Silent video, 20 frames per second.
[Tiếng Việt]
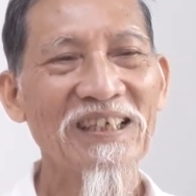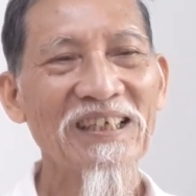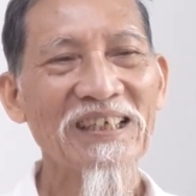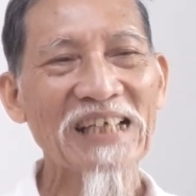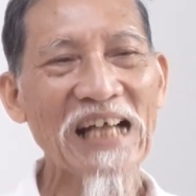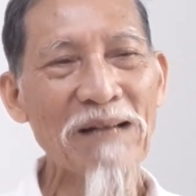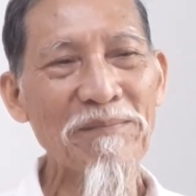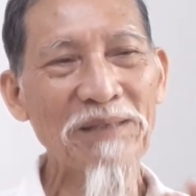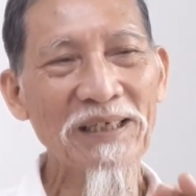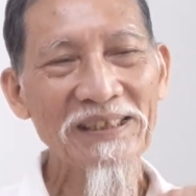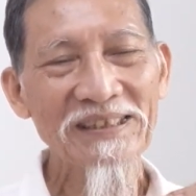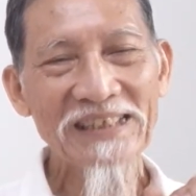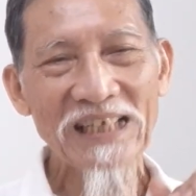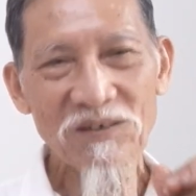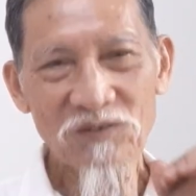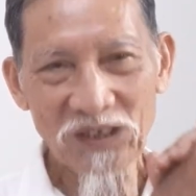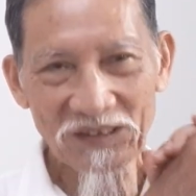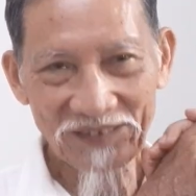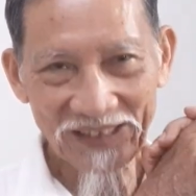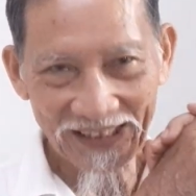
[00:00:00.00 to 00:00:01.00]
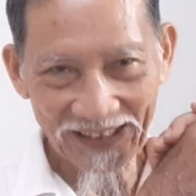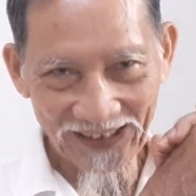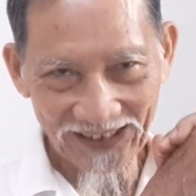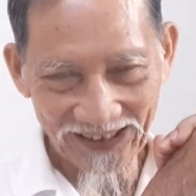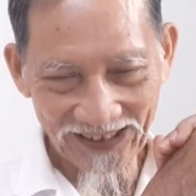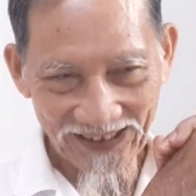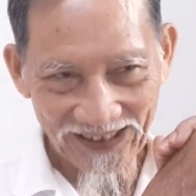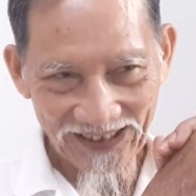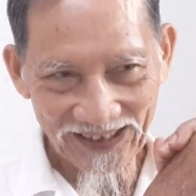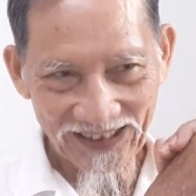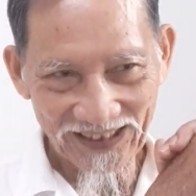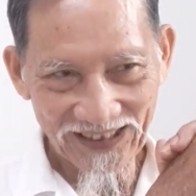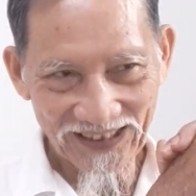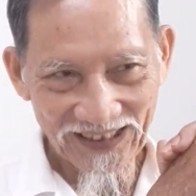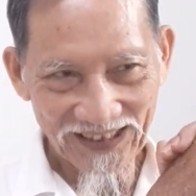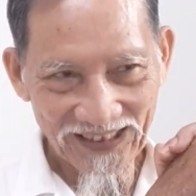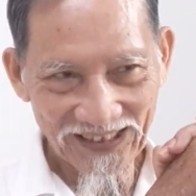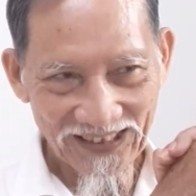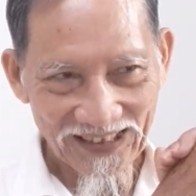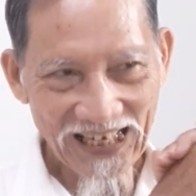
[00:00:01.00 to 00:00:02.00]
cảm ơn các quý vị
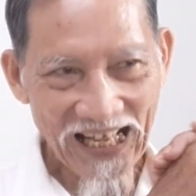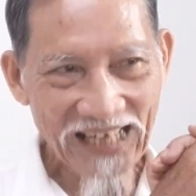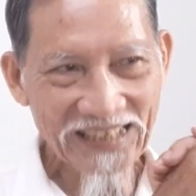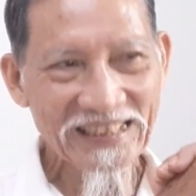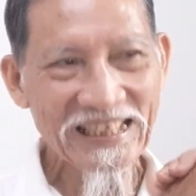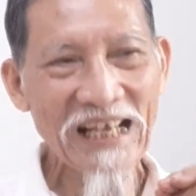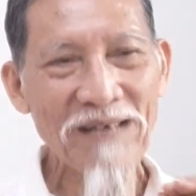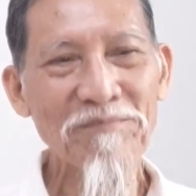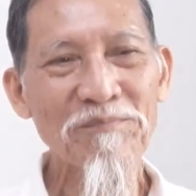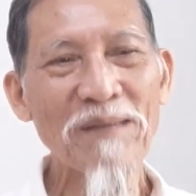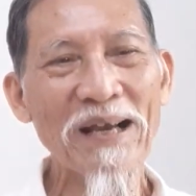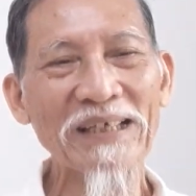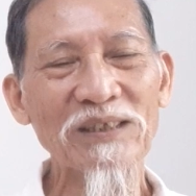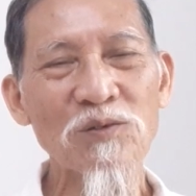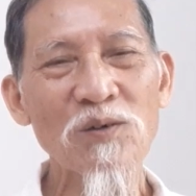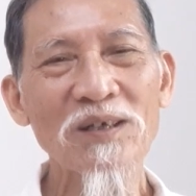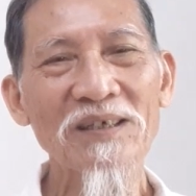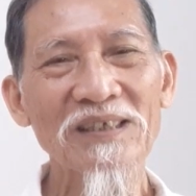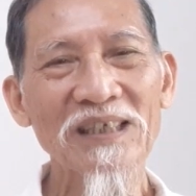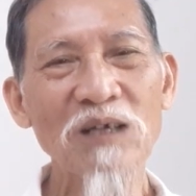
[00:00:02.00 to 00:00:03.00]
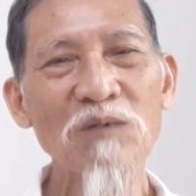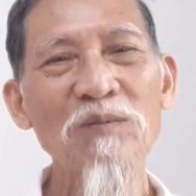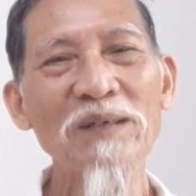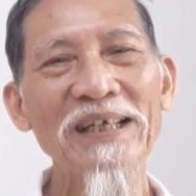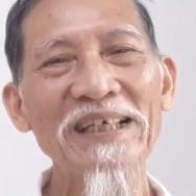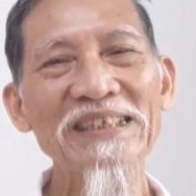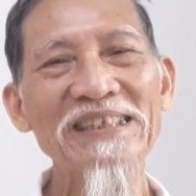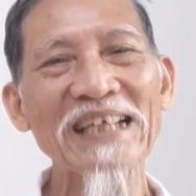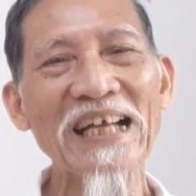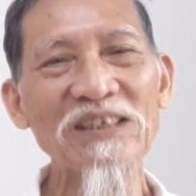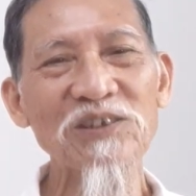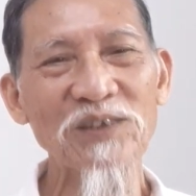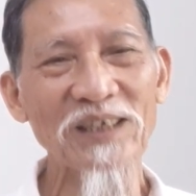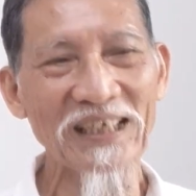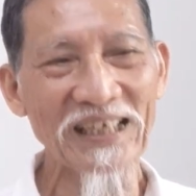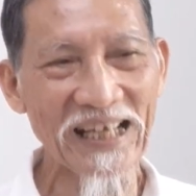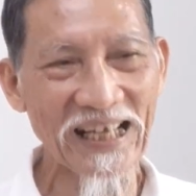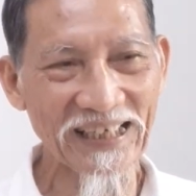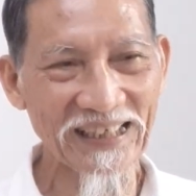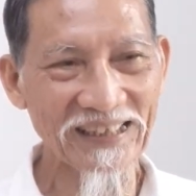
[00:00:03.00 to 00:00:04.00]
đã xem bài thuốc đông y gia
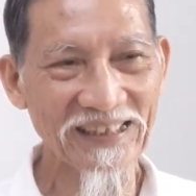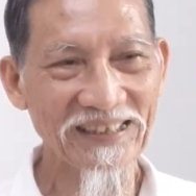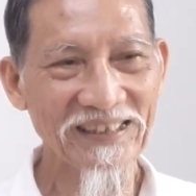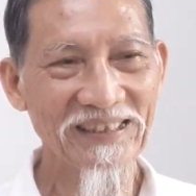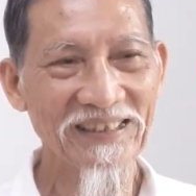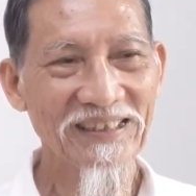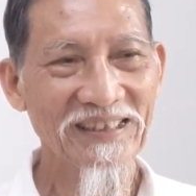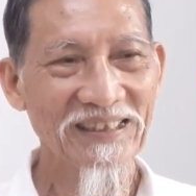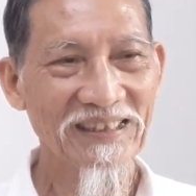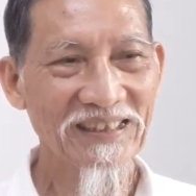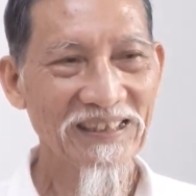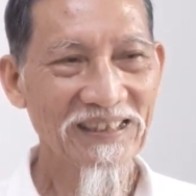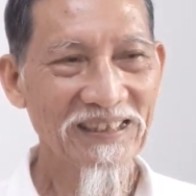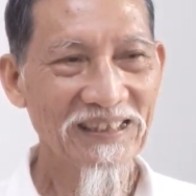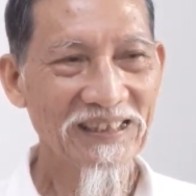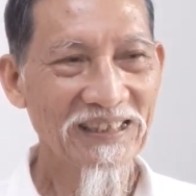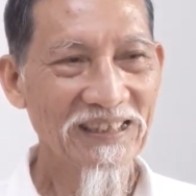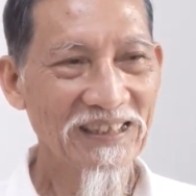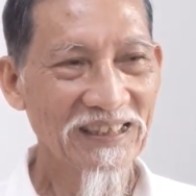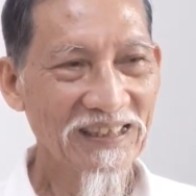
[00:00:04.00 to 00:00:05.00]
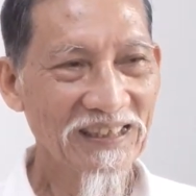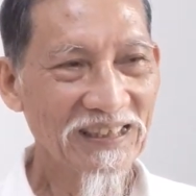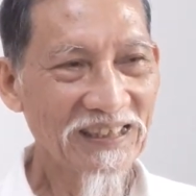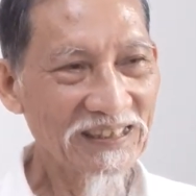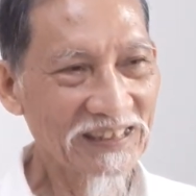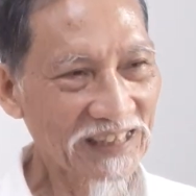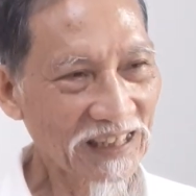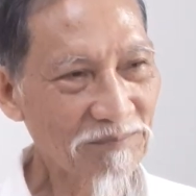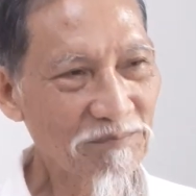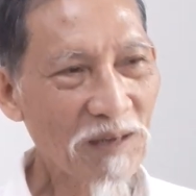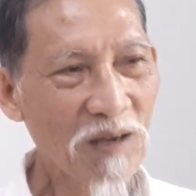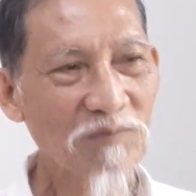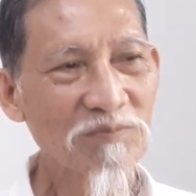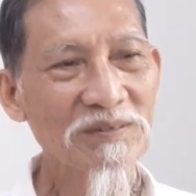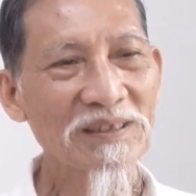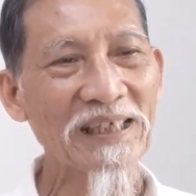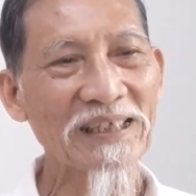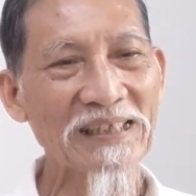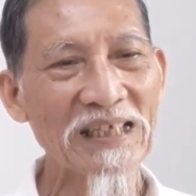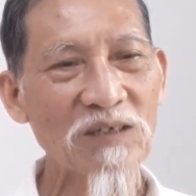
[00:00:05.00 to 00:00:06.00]
truyền này rất
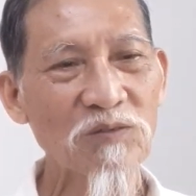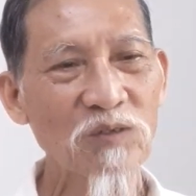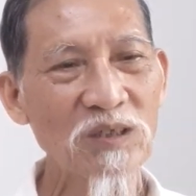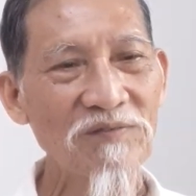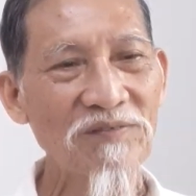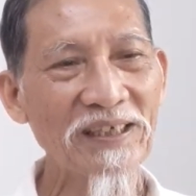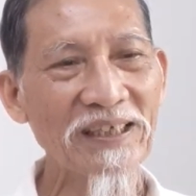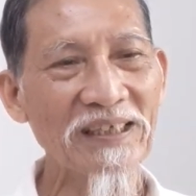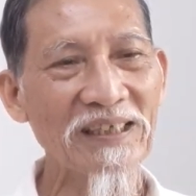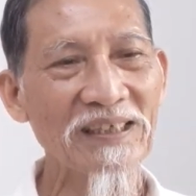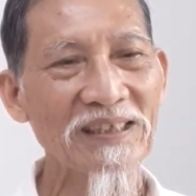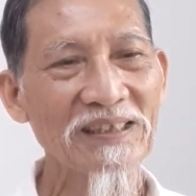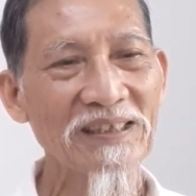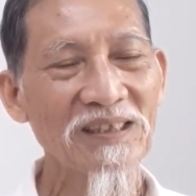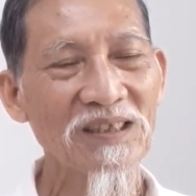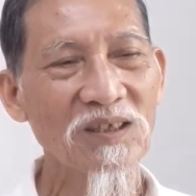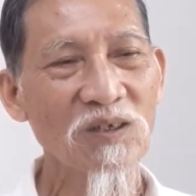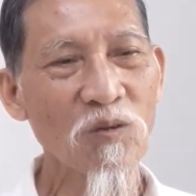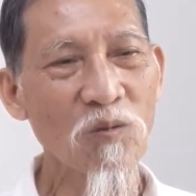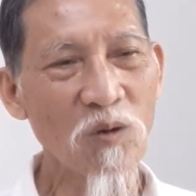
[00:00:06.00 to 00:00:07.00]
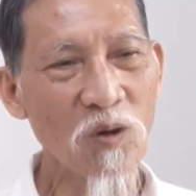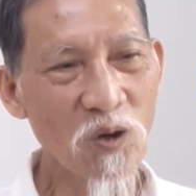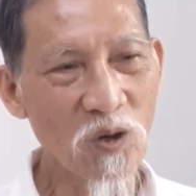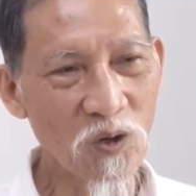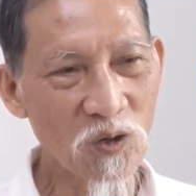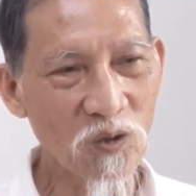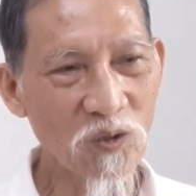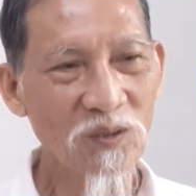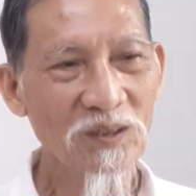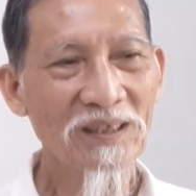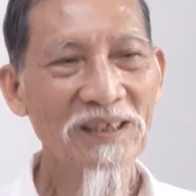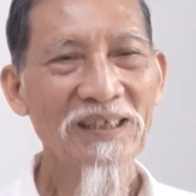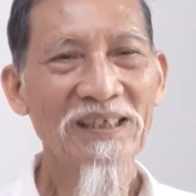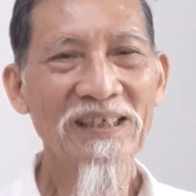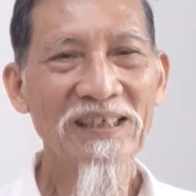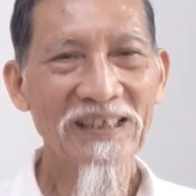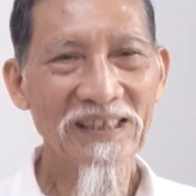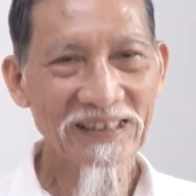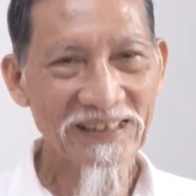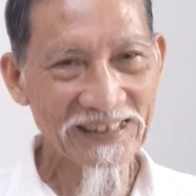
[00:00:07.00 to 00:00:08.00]
mong được các quý vị ủng hộ
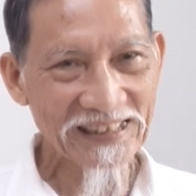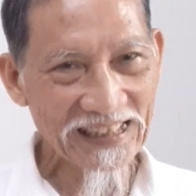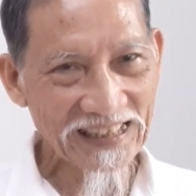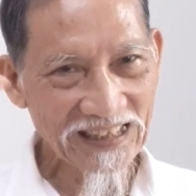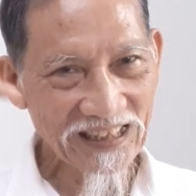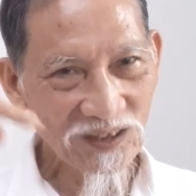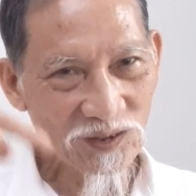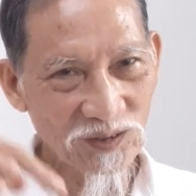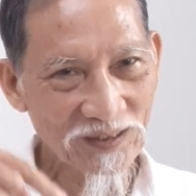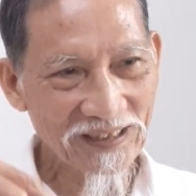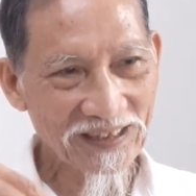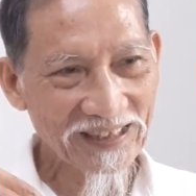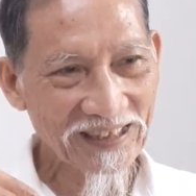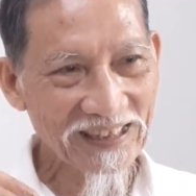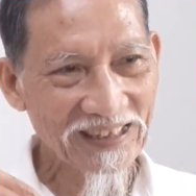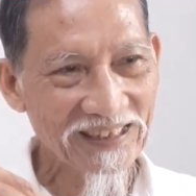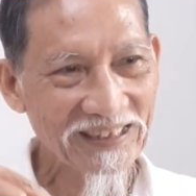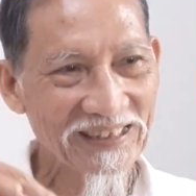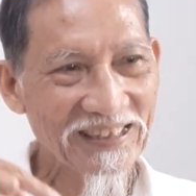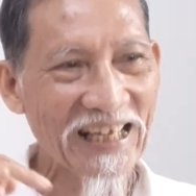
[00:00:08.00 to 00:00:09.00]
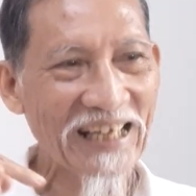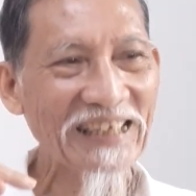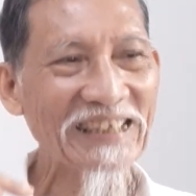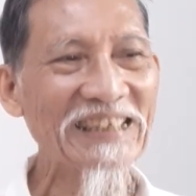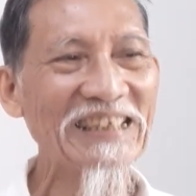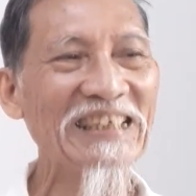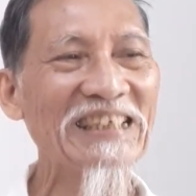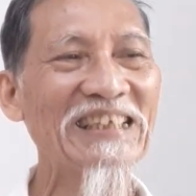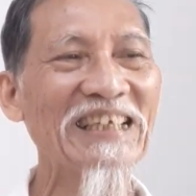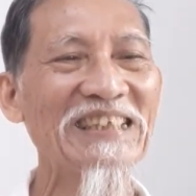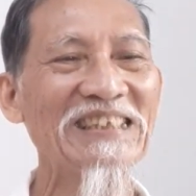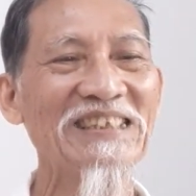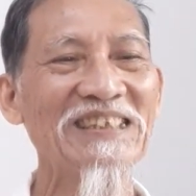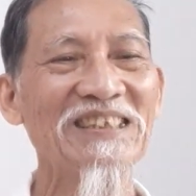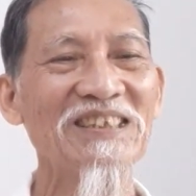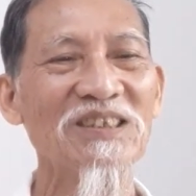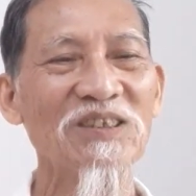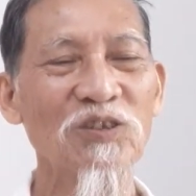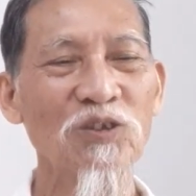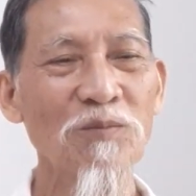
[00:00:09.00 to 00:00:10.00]
nhấn nút đăng ký kênh
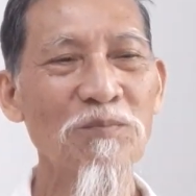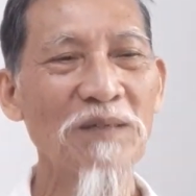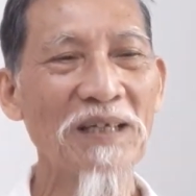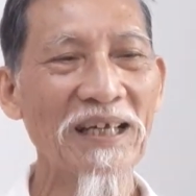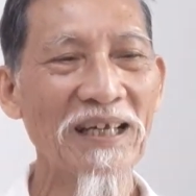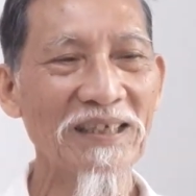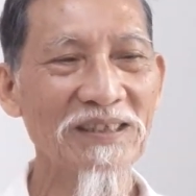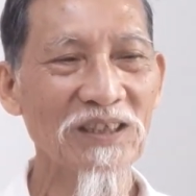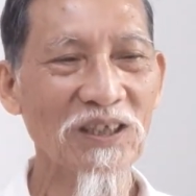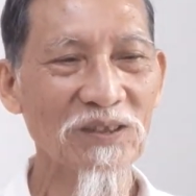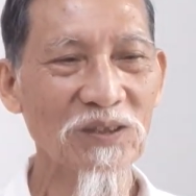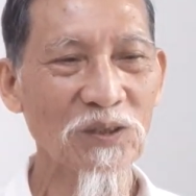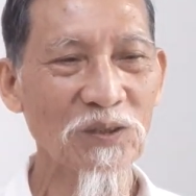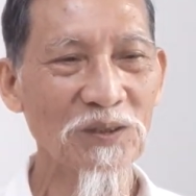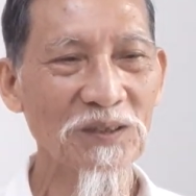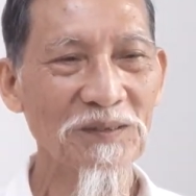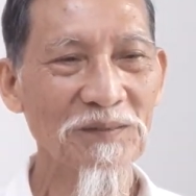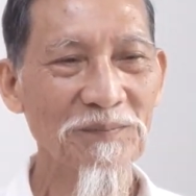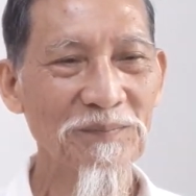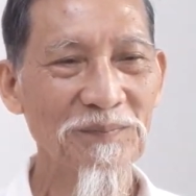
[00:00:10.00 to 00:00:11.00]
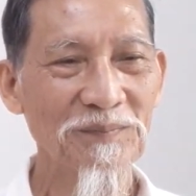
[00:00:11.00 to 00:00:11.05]
giúp đỡ cho tôi.